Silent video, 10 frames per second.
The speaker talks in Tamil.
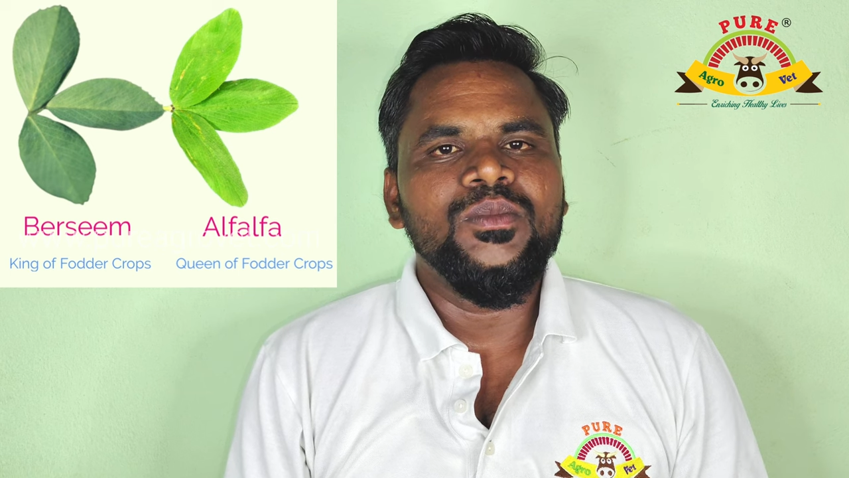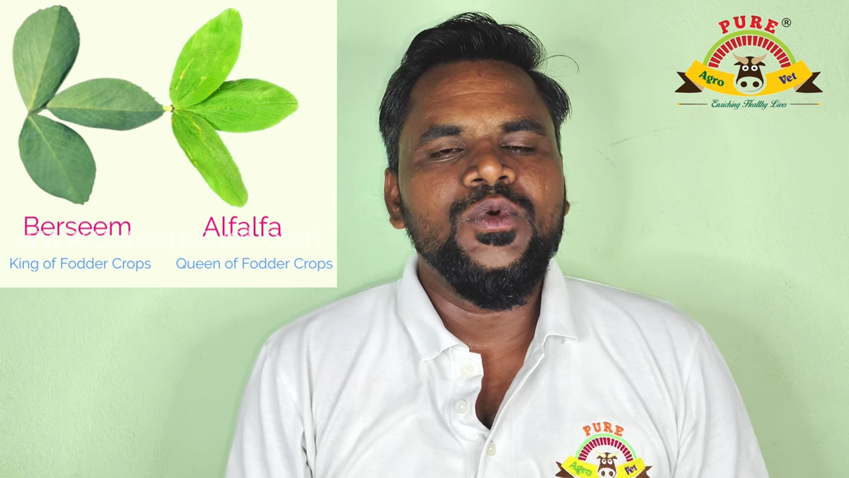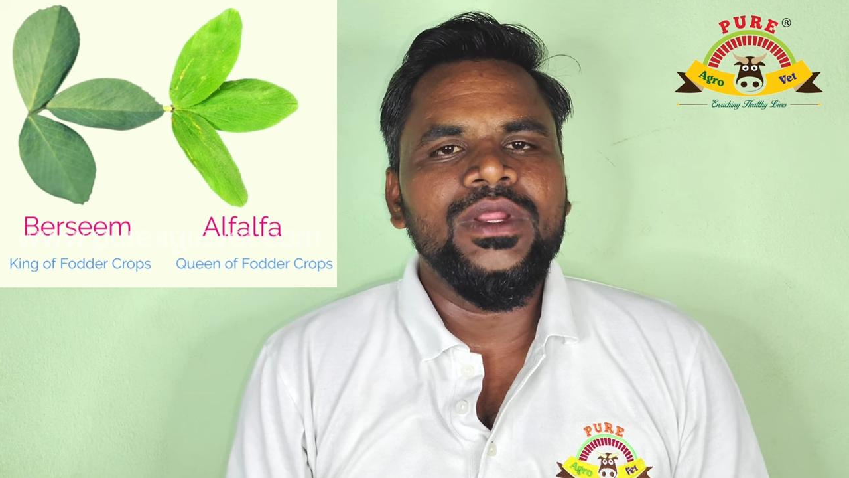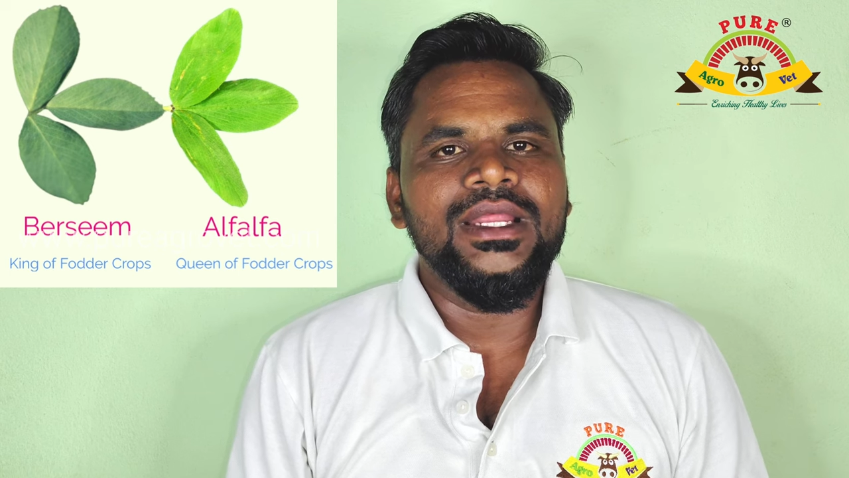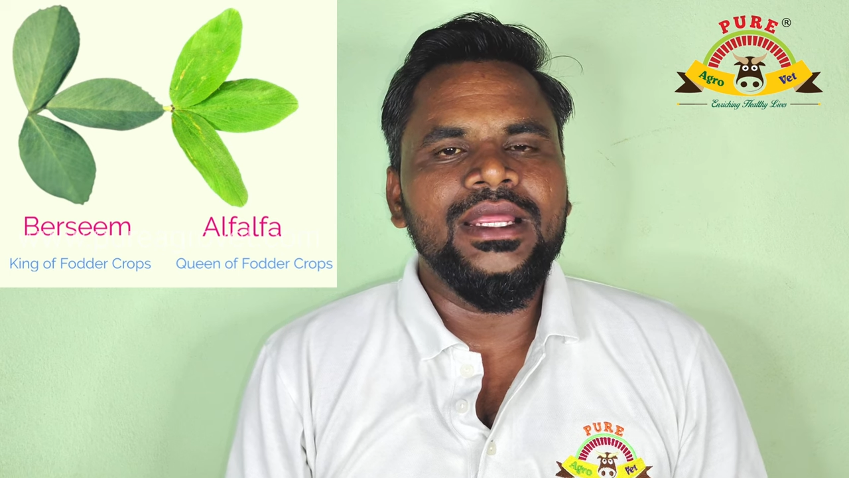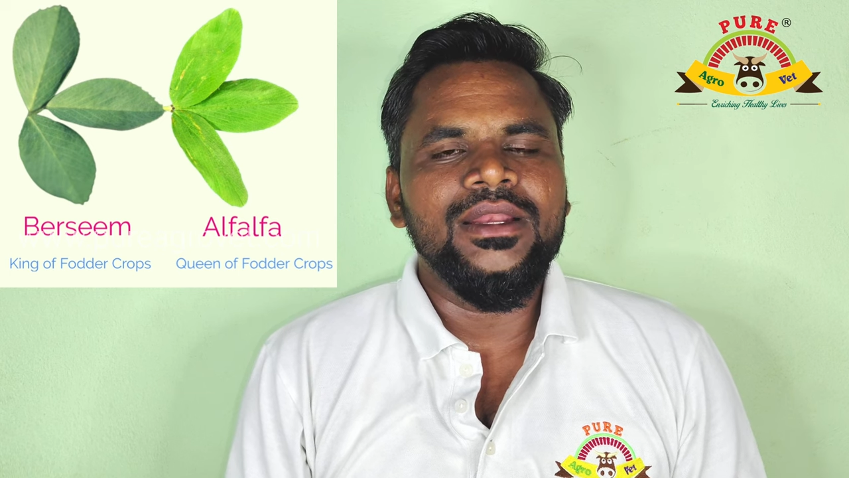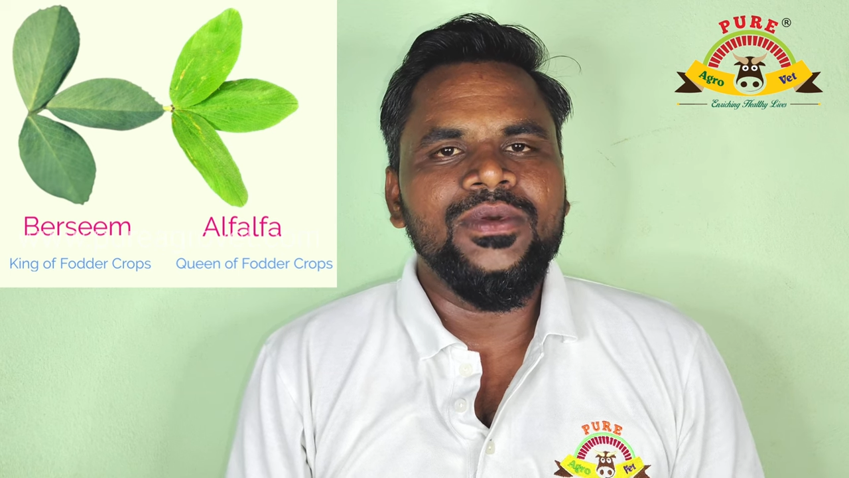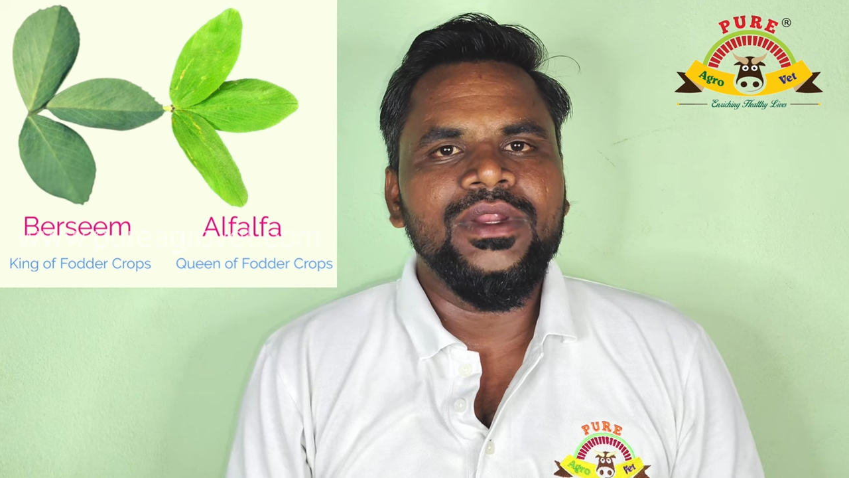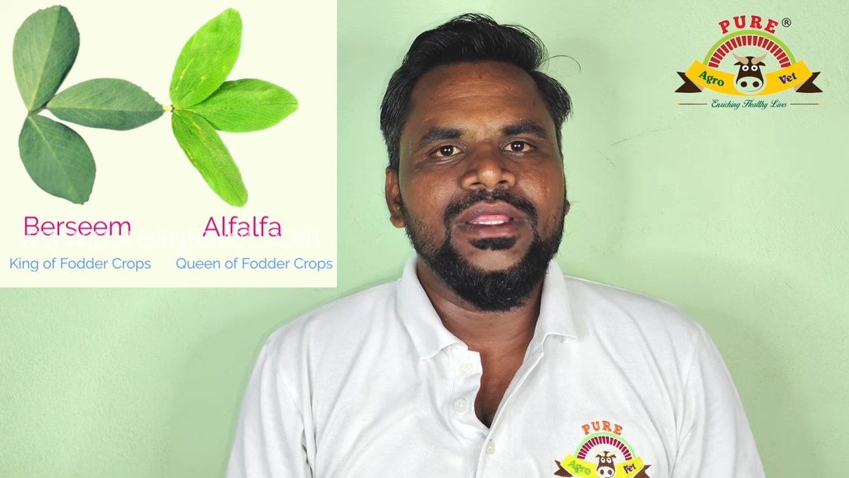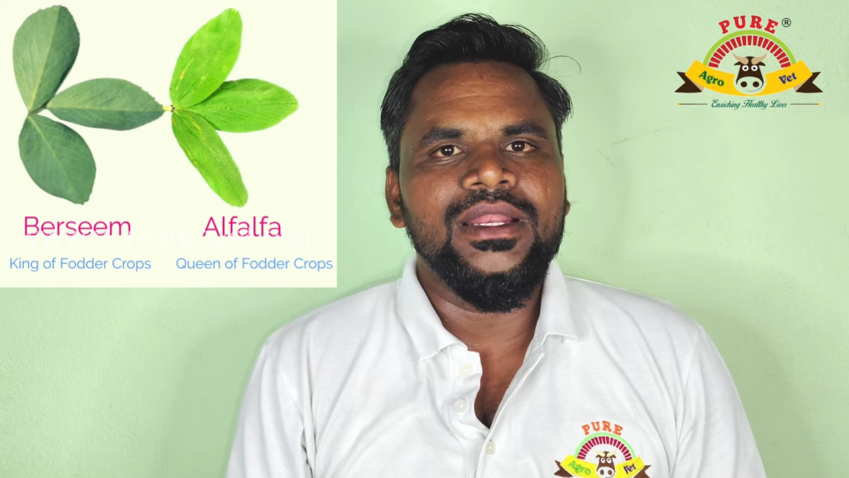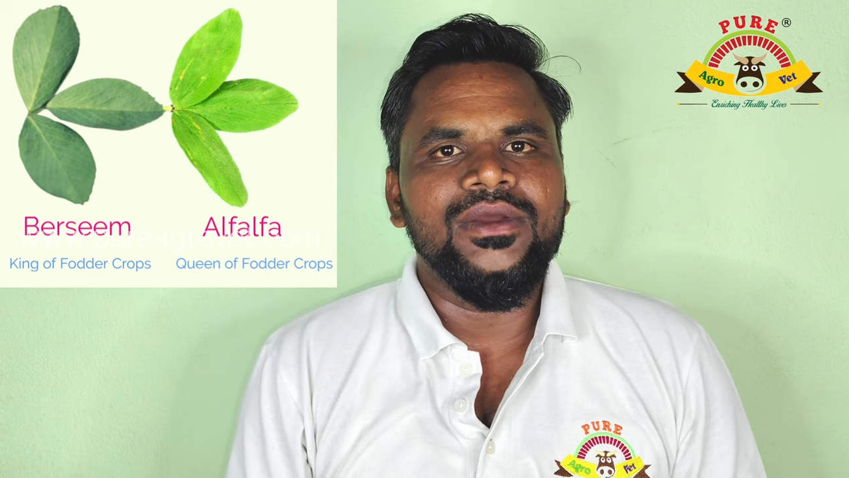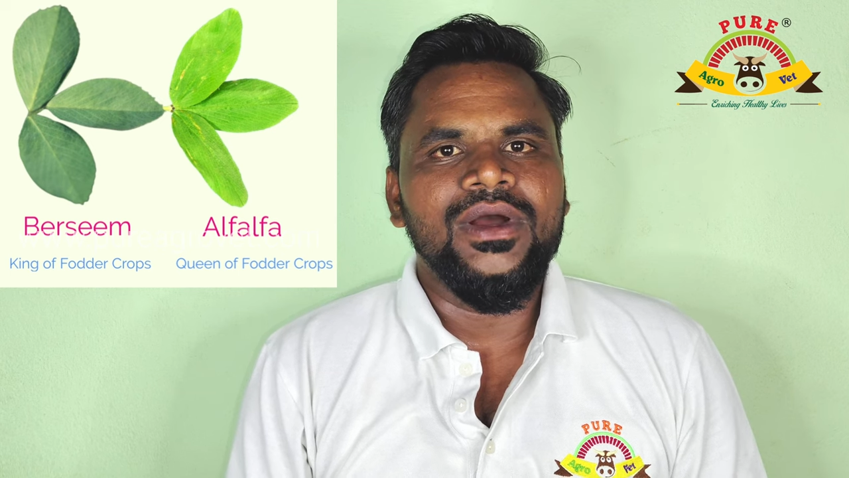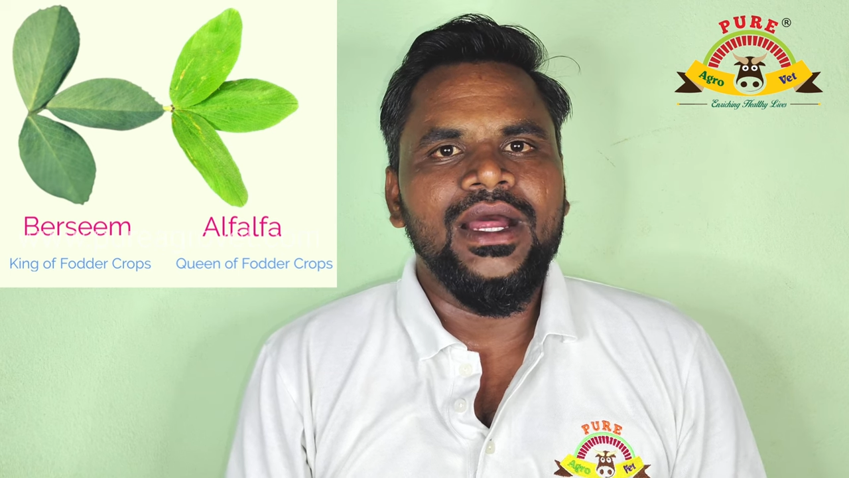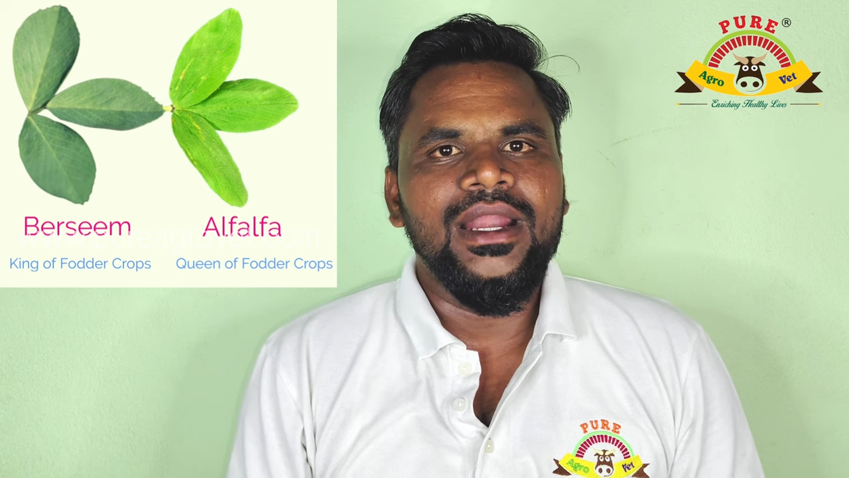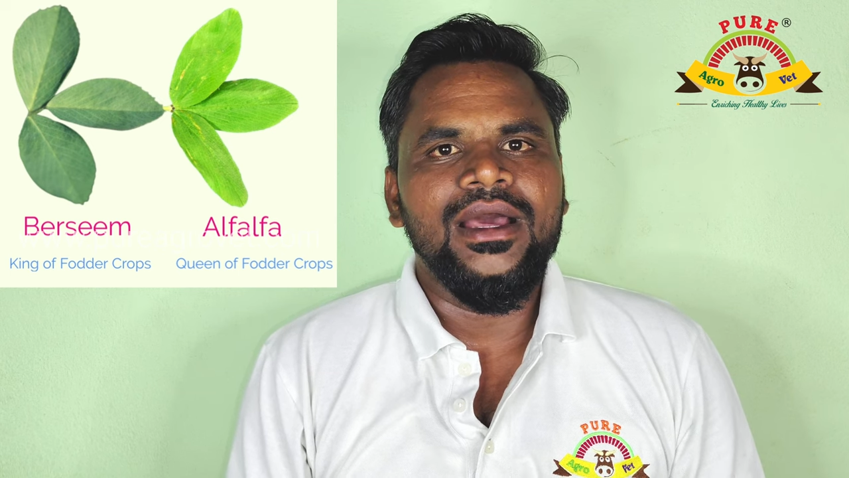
மூணு இலைகள் கொண்டு தான் இருக்கும்